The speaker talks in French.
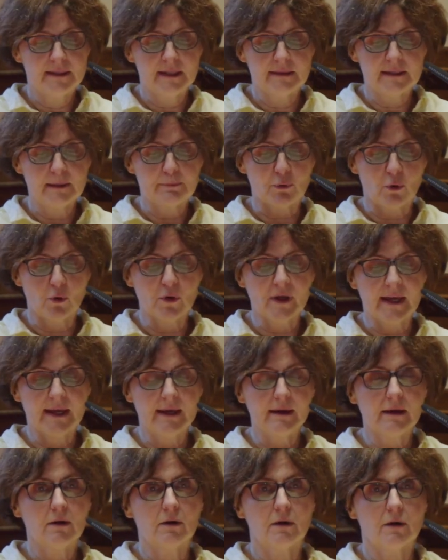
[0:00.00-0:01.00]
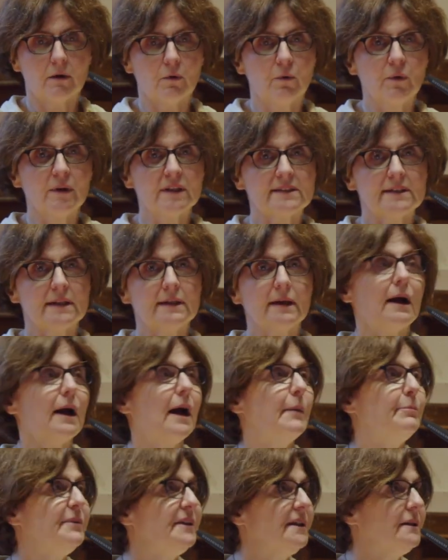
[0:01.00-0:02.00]
des, progrès euh, ont été
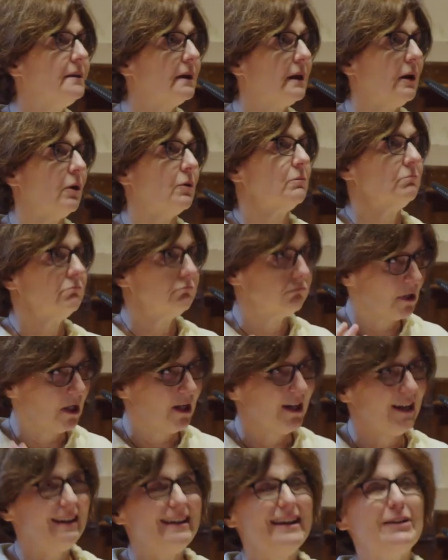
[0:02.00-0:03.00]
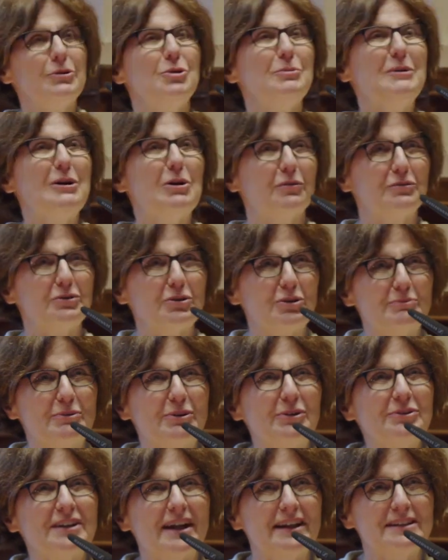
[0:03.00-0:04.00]
rapides. Alors, l'économie de
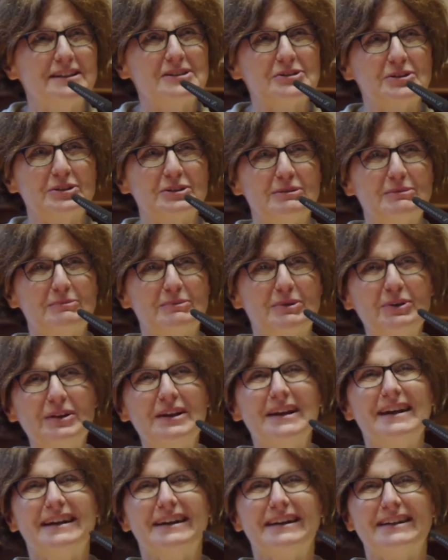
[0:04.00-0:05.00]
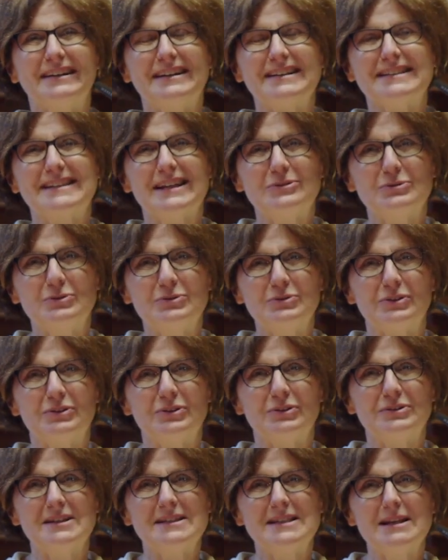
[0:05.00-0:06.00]
l'environnement, traditionnellement, euh, c'est une
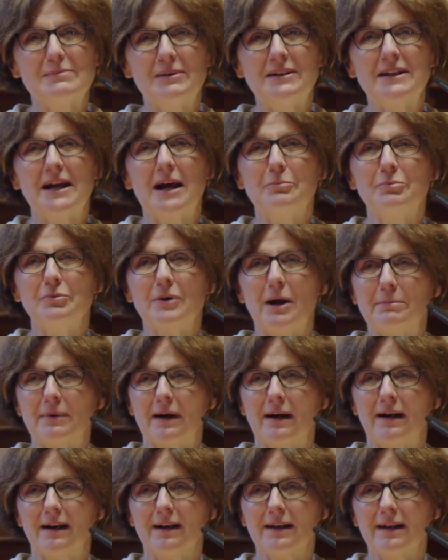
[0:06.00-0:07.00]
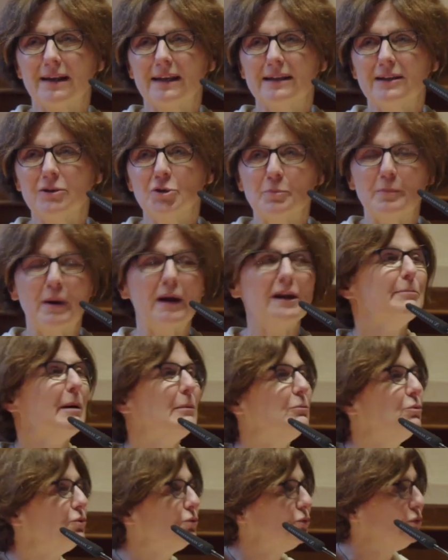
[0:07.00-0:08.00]
euh, discipline un peu à part et qui ne parlait
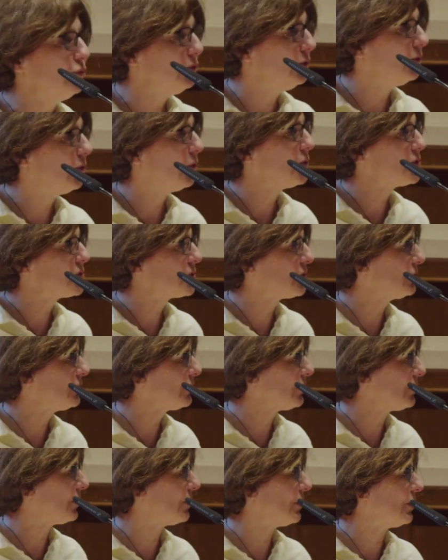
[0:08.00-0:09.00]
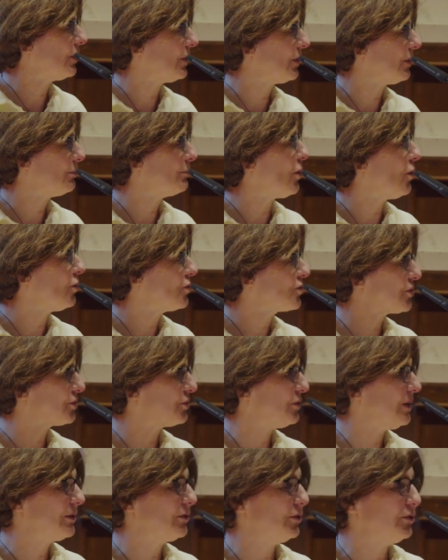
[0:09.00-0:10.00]
pas beaucoup aux autres branches
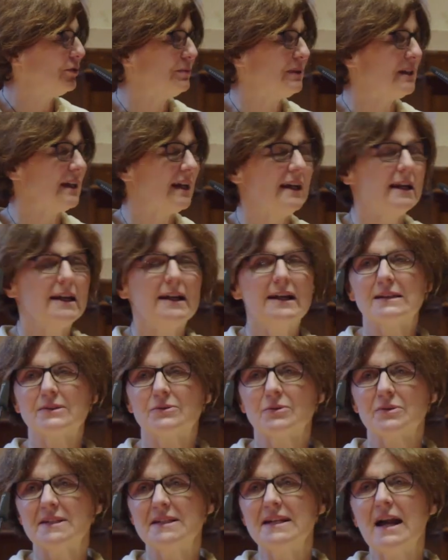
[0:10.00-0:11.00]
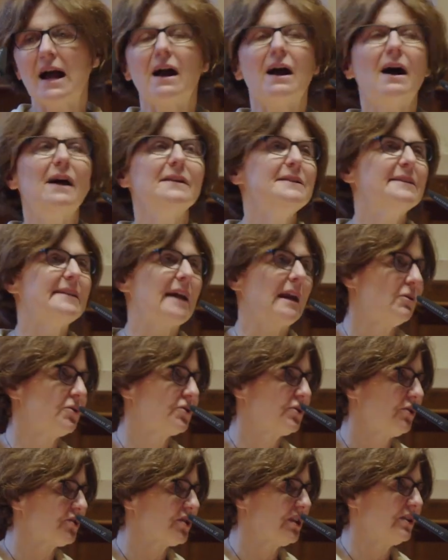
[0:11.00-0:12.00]
de l'économie. Ceci a radicalement
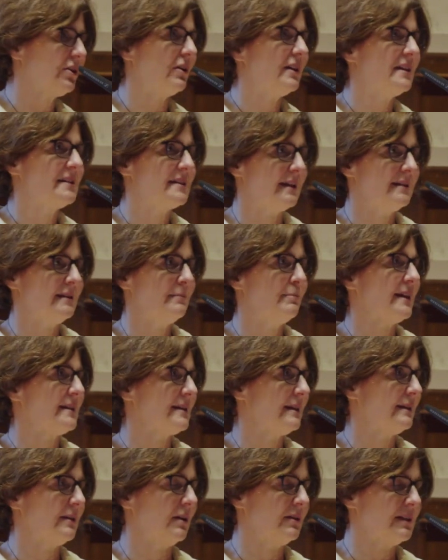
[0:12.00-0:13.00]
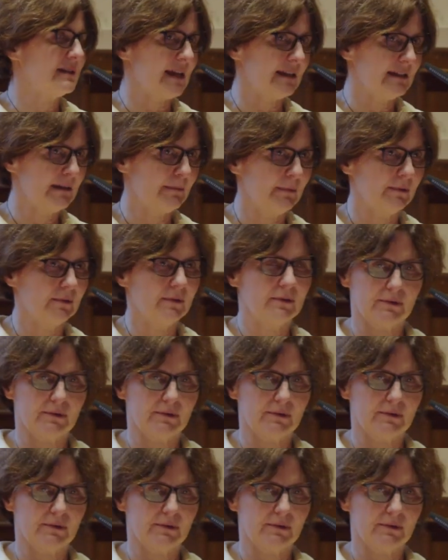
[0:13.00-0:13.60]
changé dans les années, dans les années